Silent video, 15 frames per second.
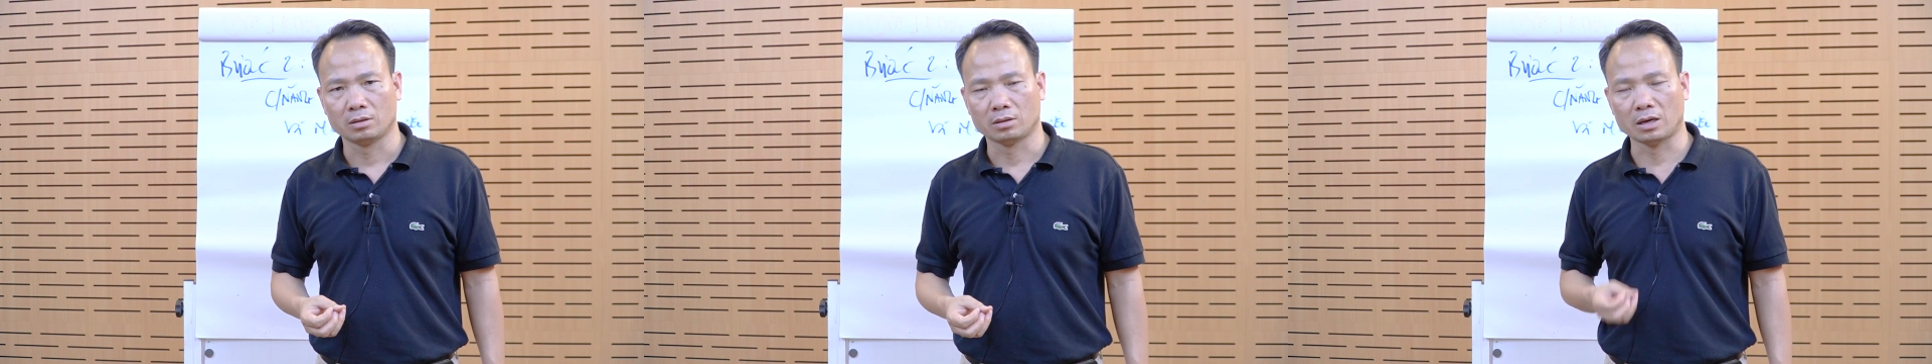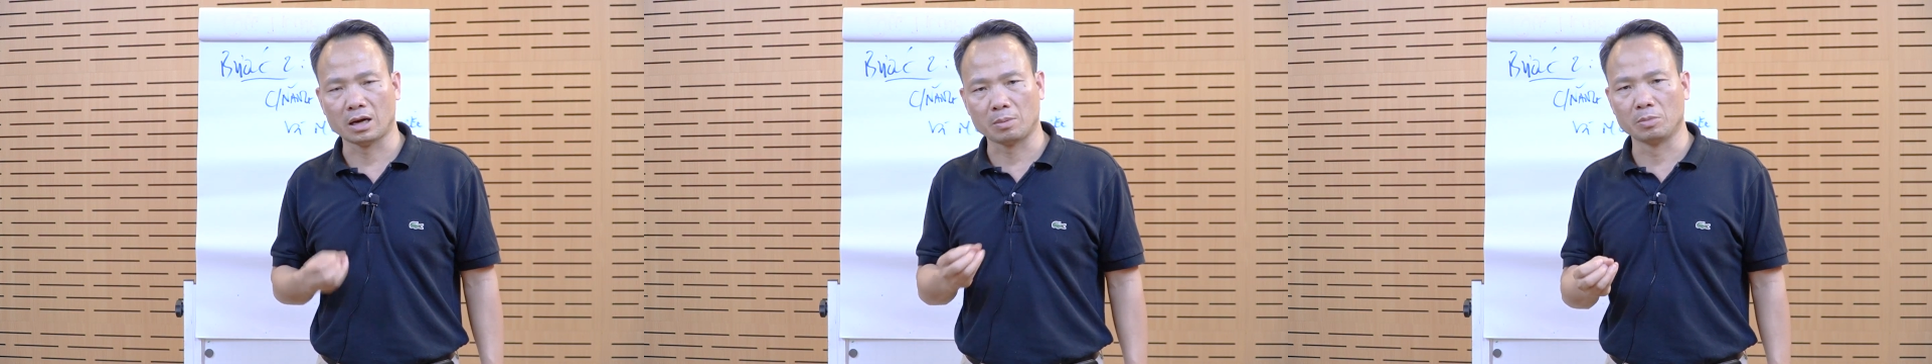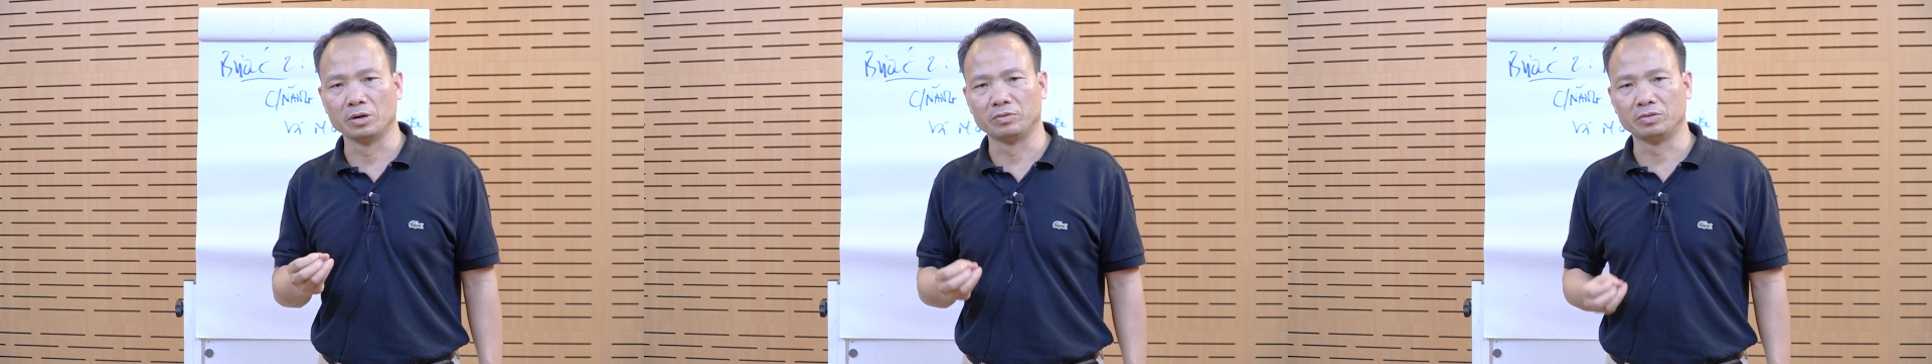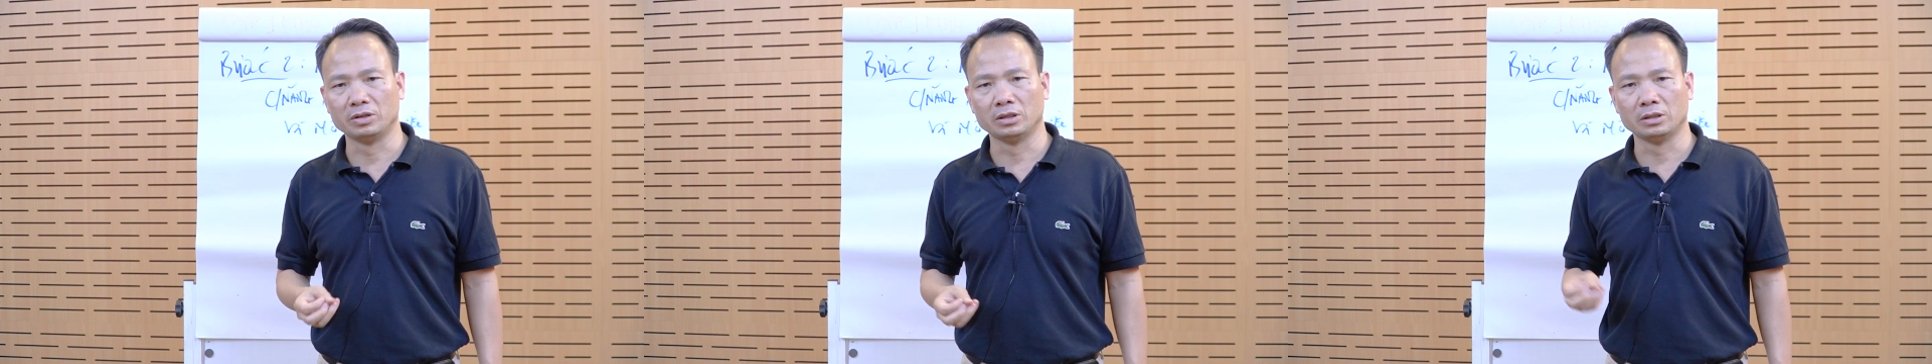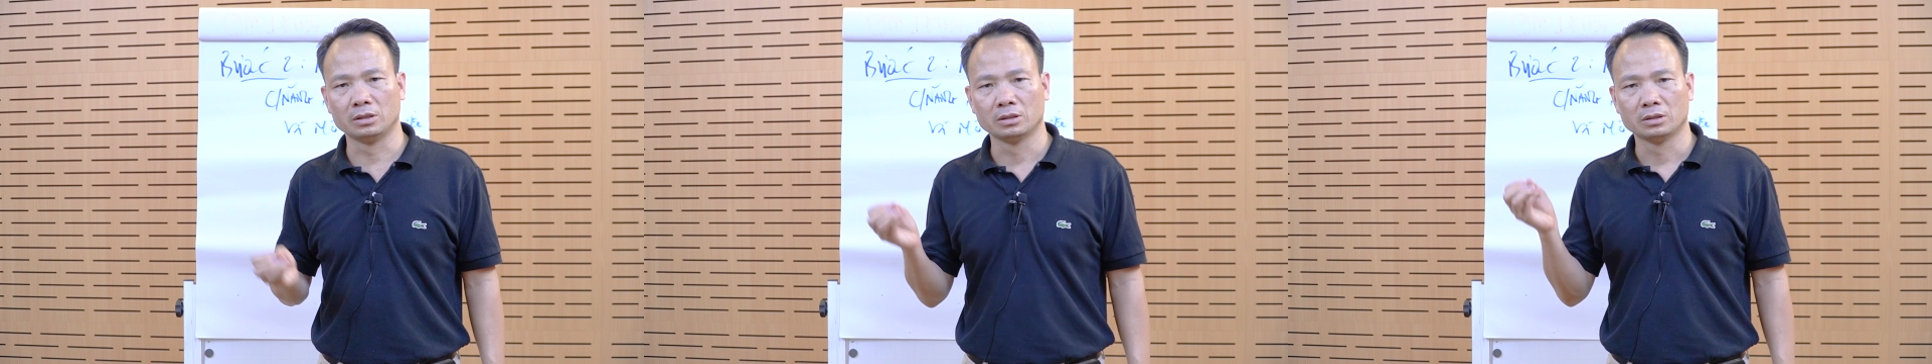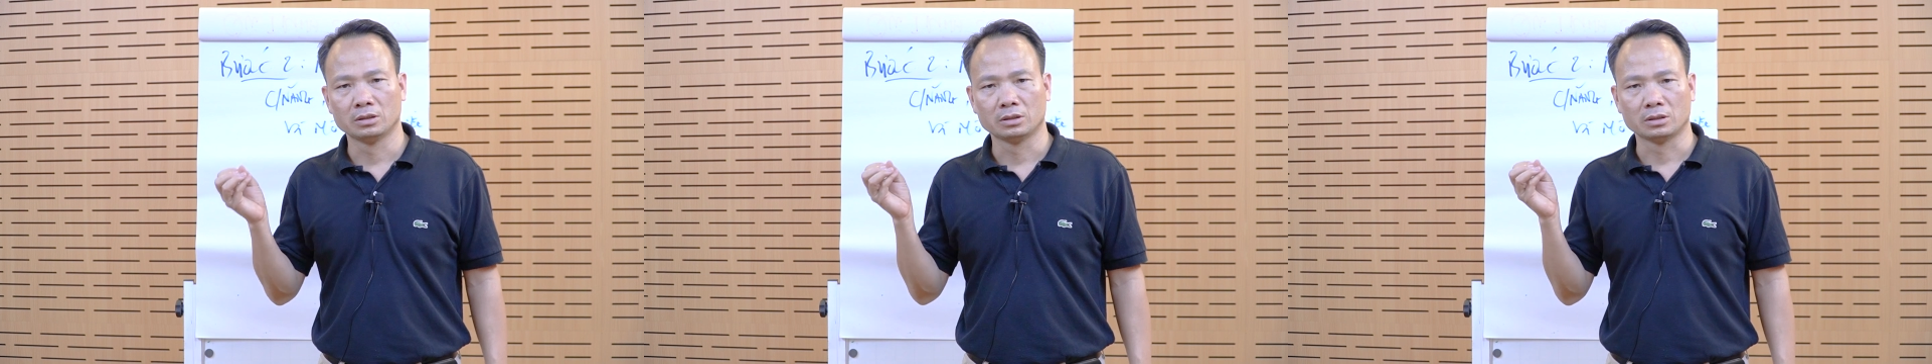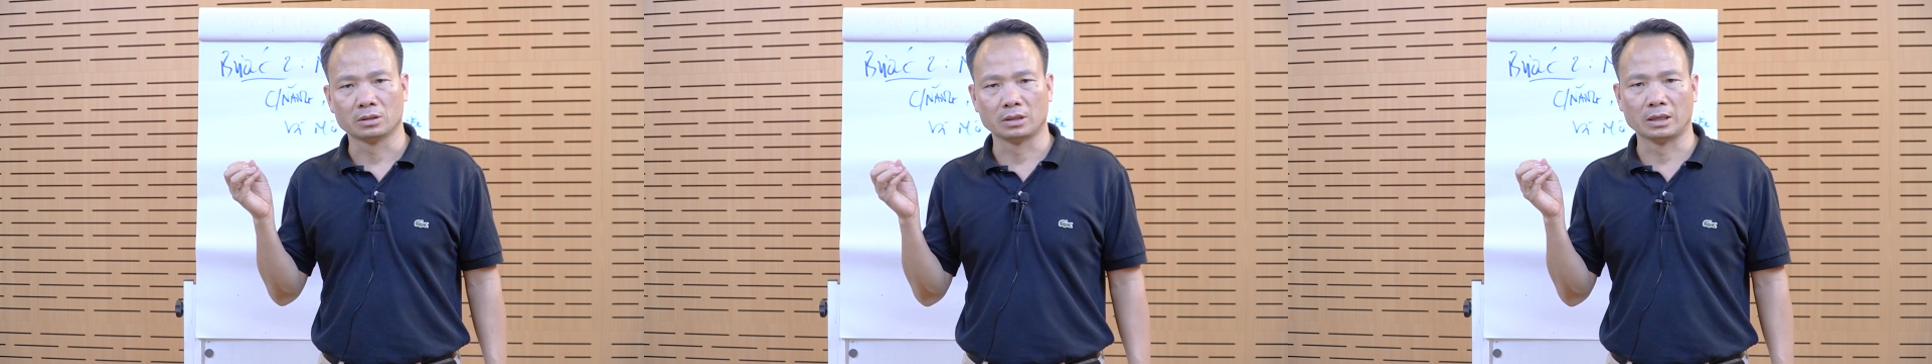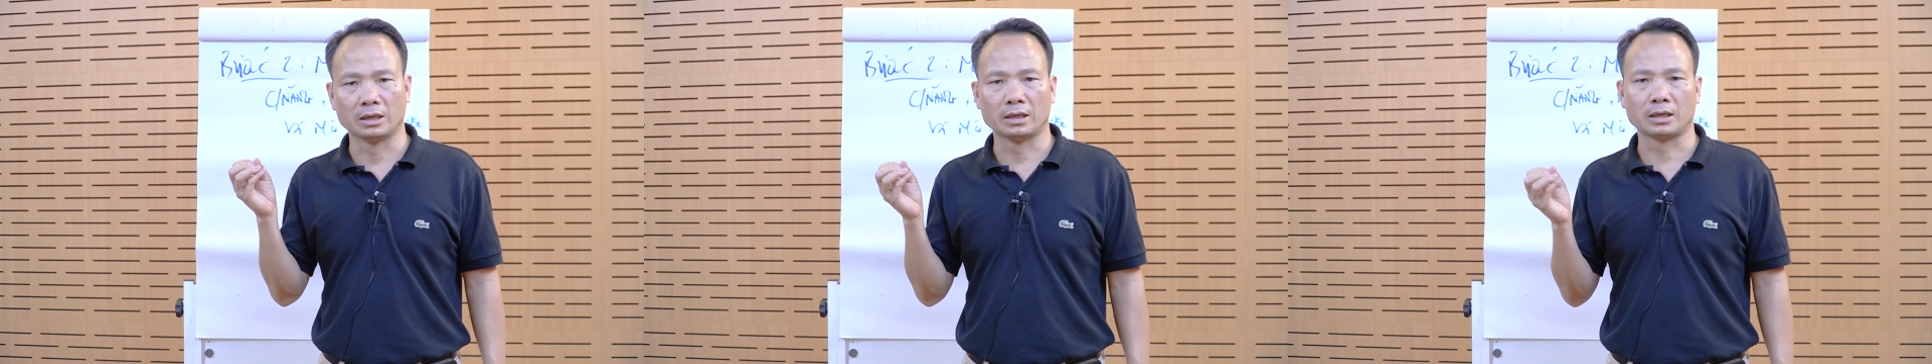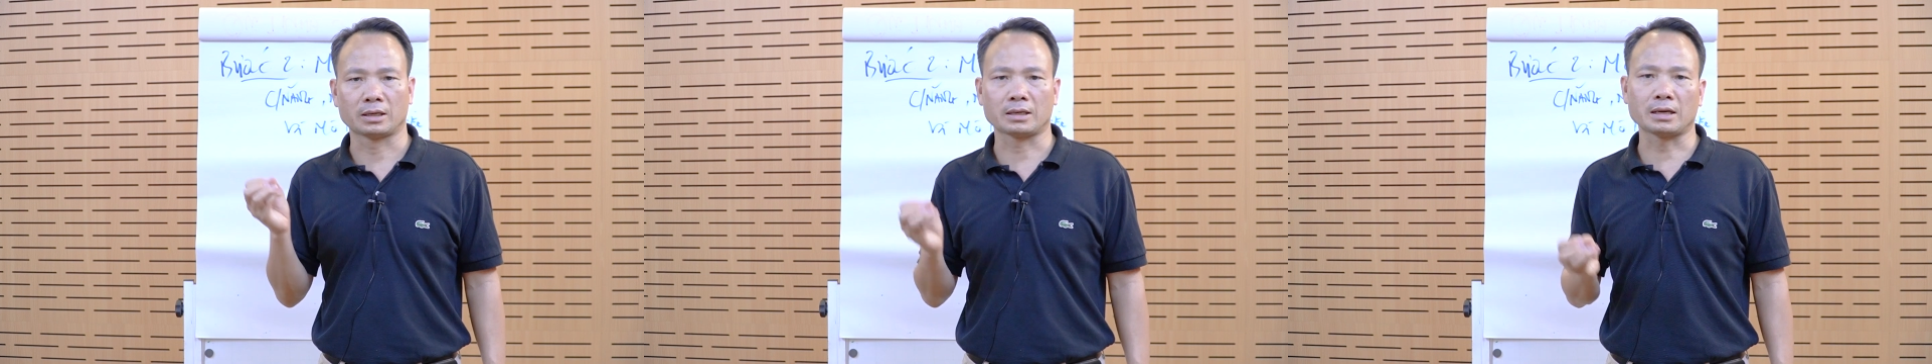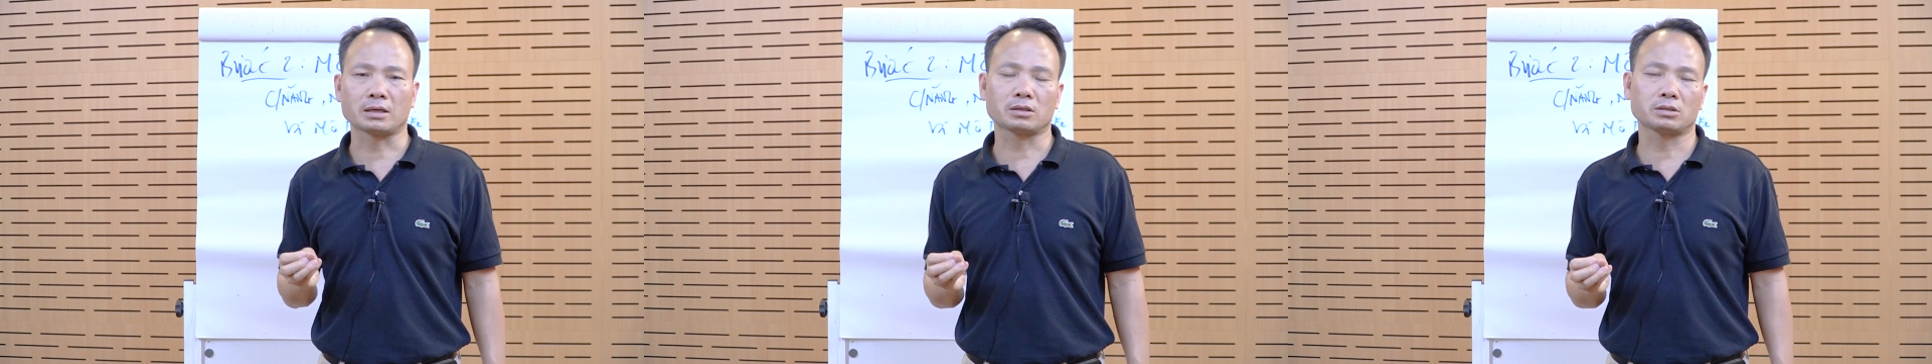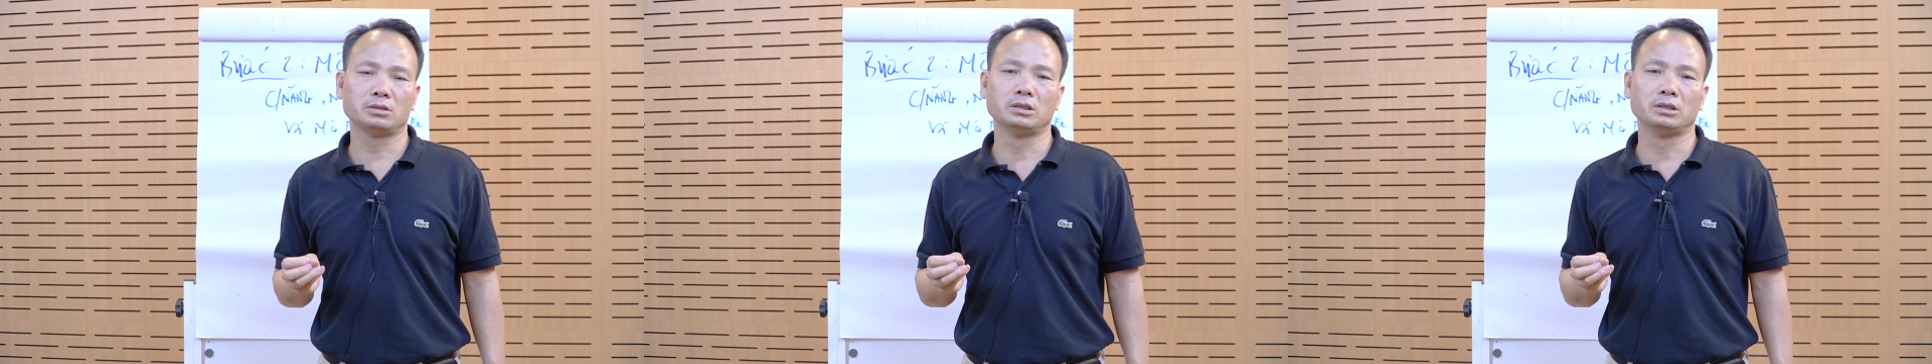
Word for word: là bởi vì là các